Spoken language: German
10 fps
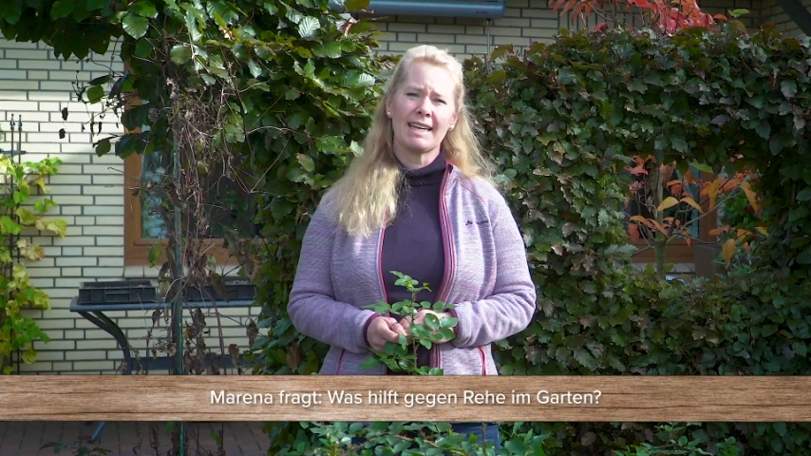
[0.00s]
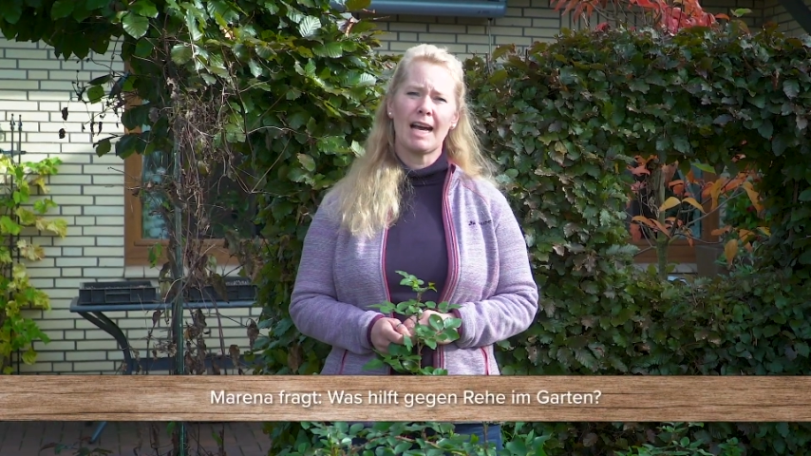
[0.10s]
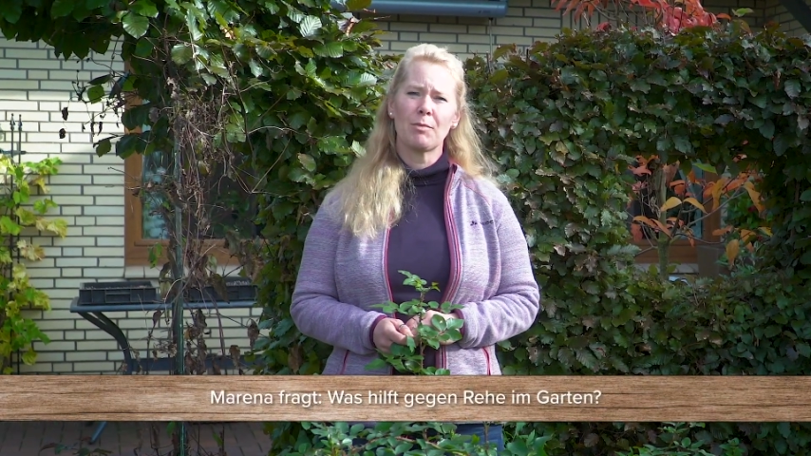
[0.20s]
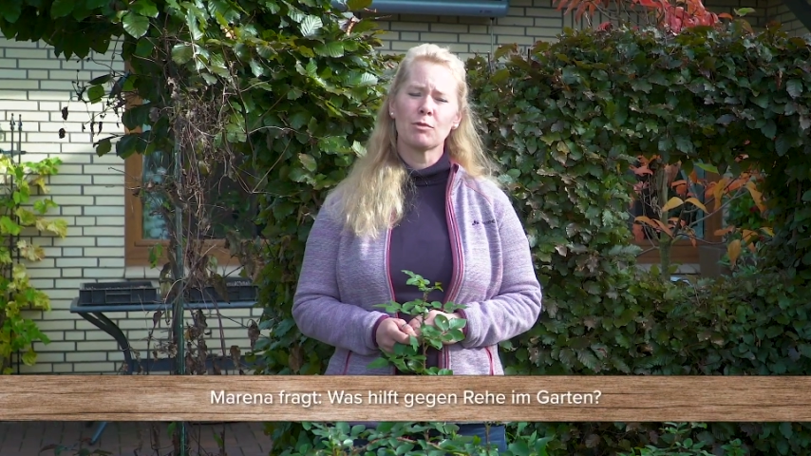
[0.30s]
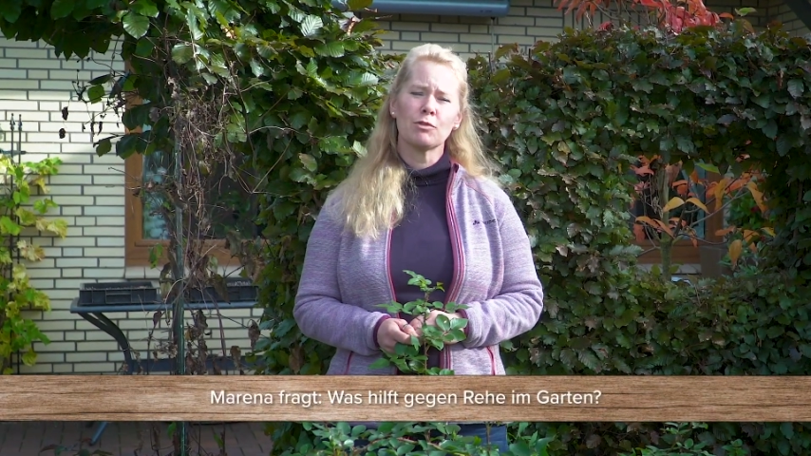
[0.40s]

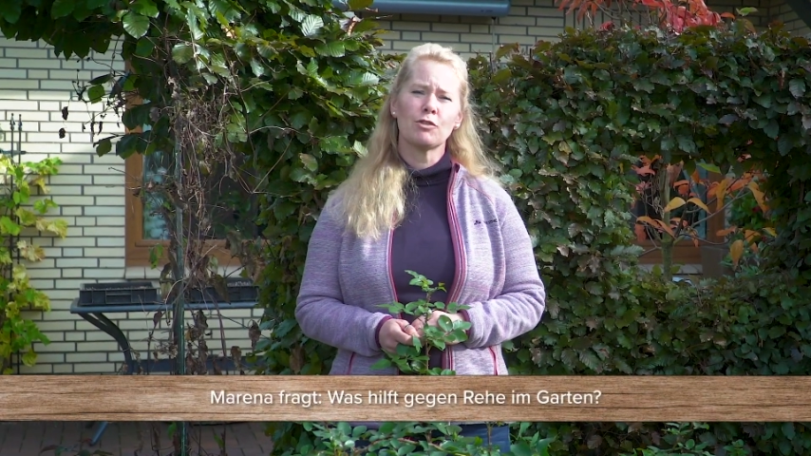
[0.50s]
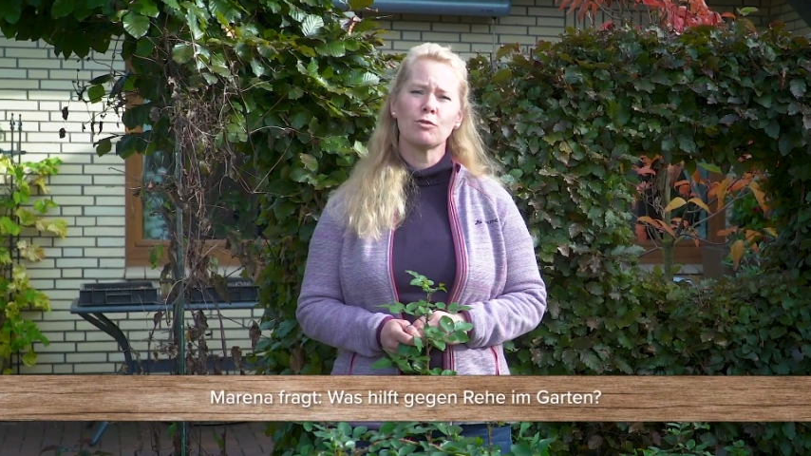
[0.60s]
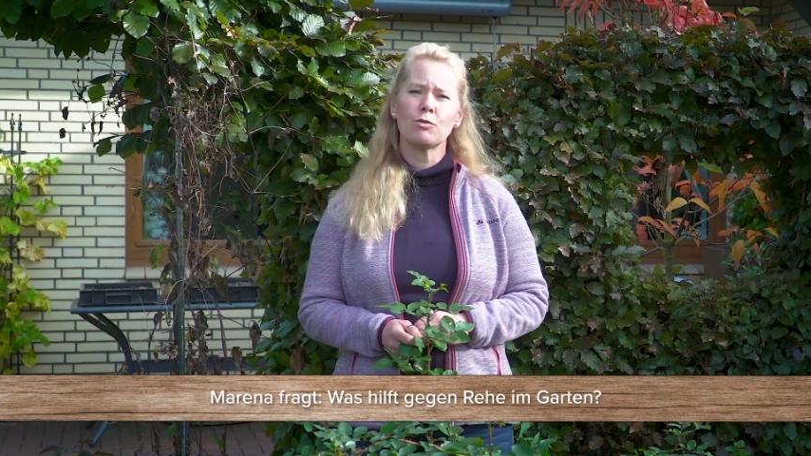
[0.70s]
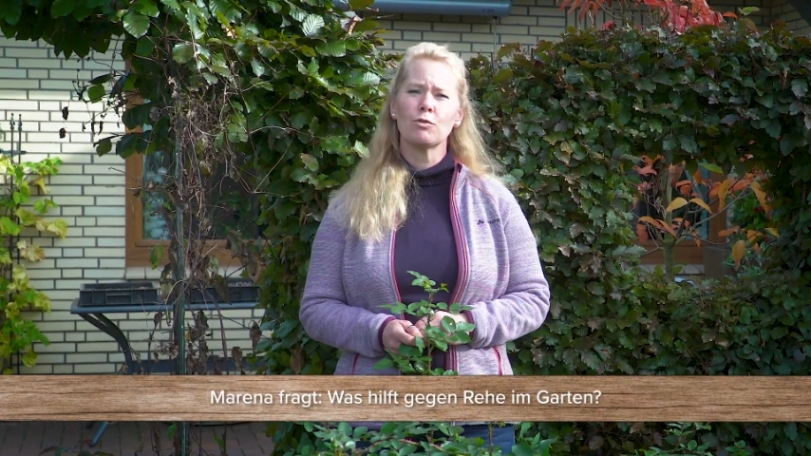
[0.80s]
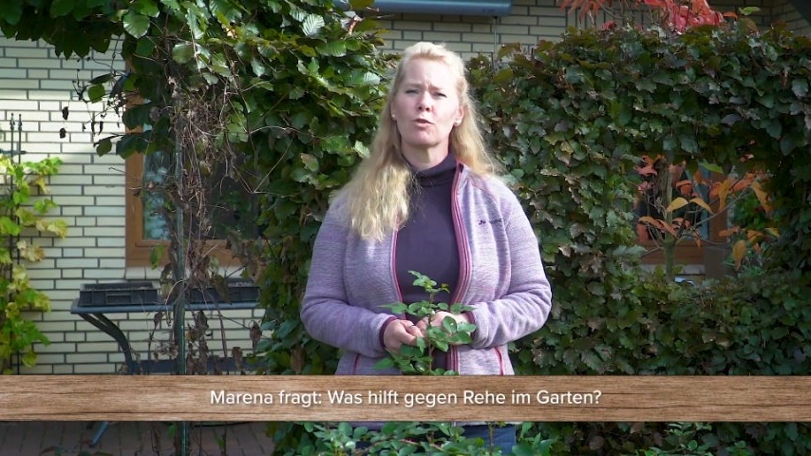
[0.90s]
Ab und
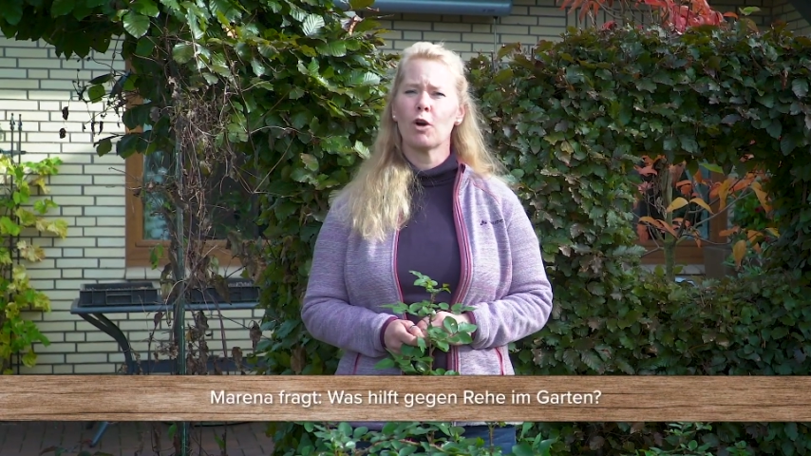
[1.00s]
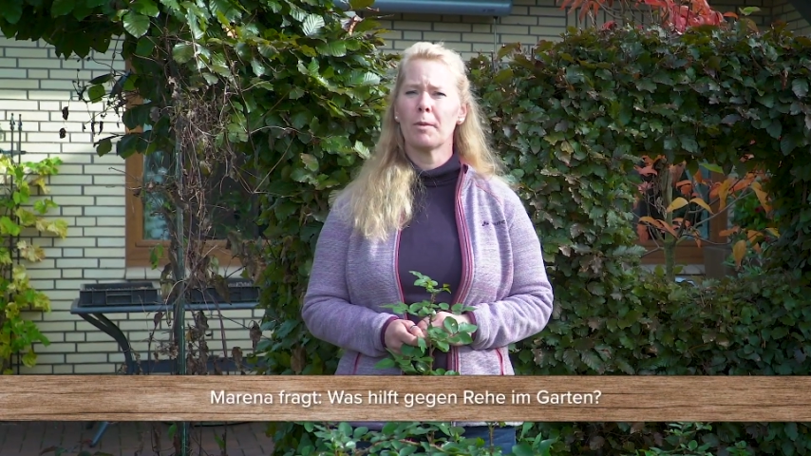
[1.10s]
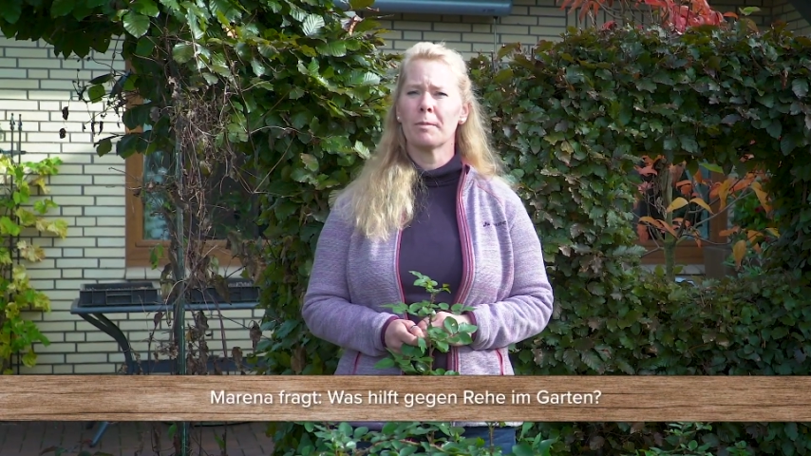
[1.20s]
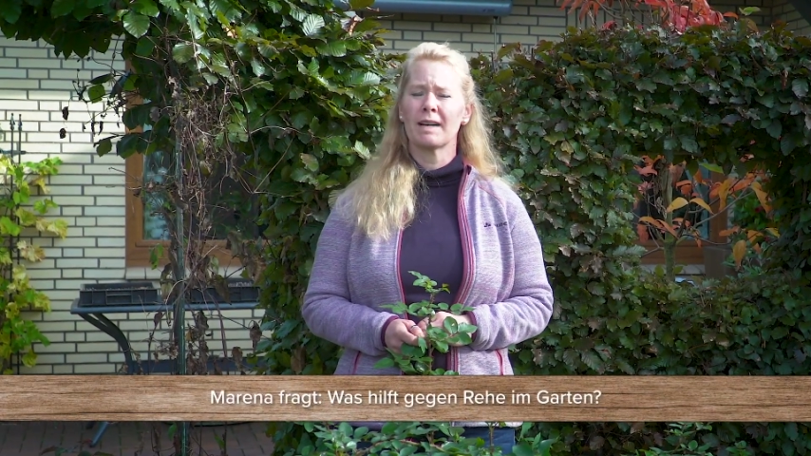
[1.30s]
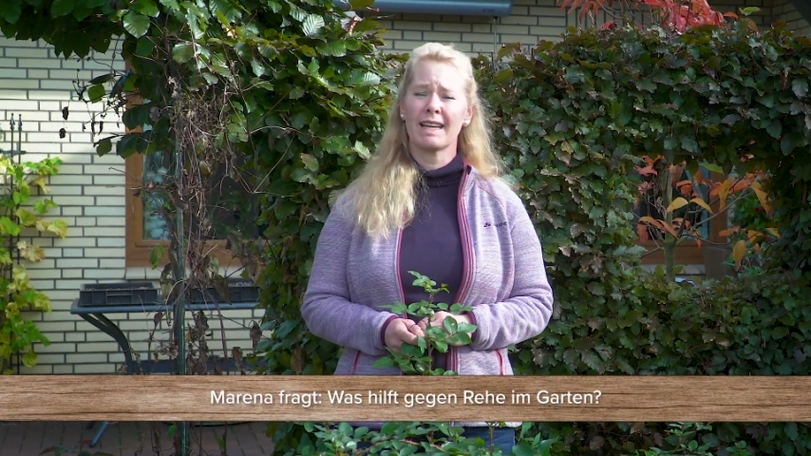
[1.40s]
zu
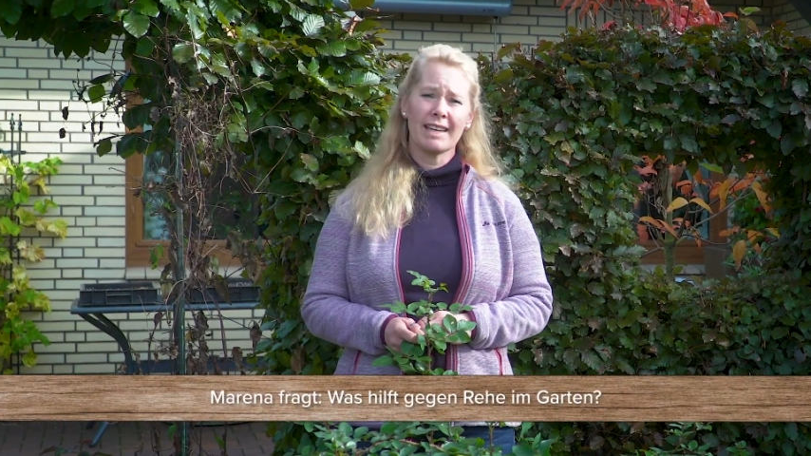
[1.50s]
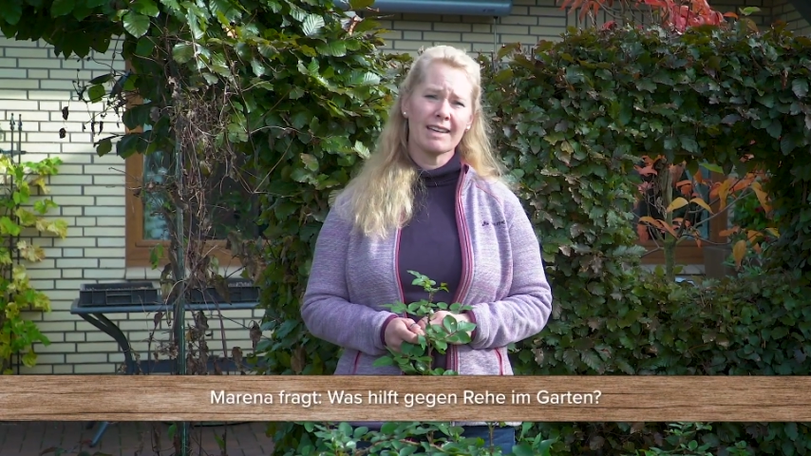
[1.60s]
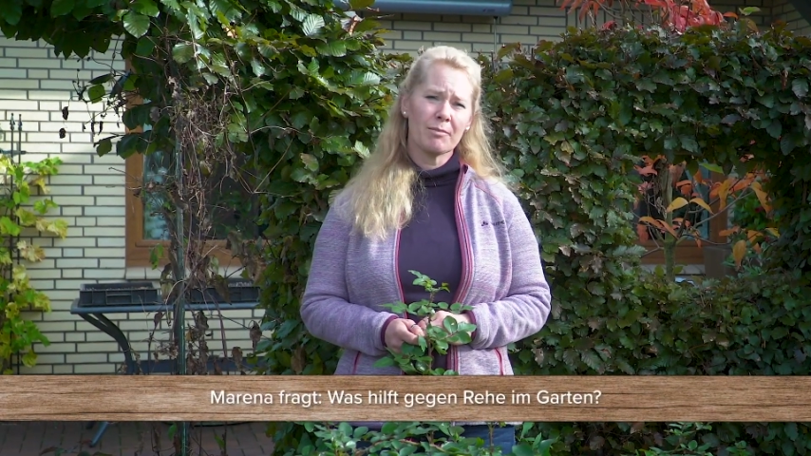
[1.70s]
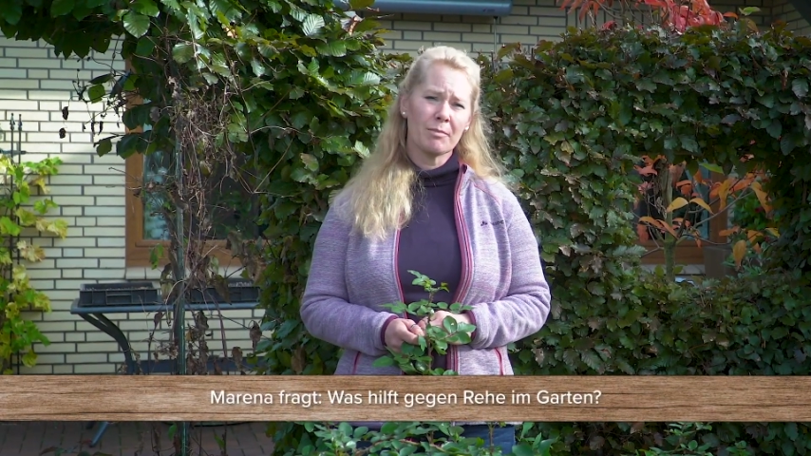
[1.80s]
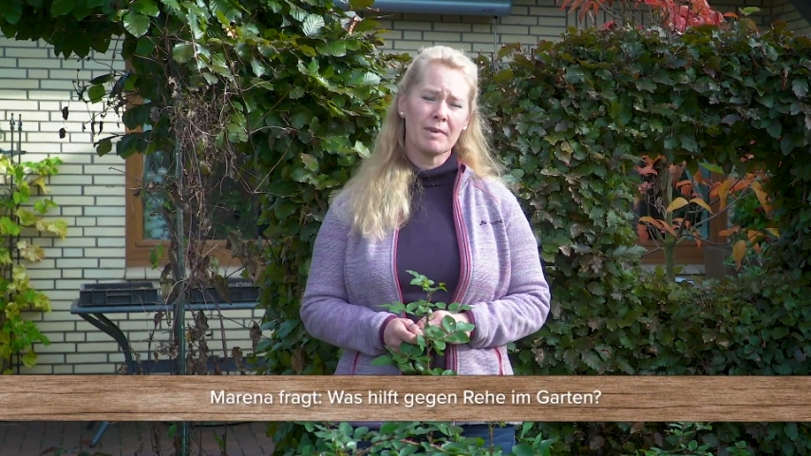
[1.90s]
kommen Rehe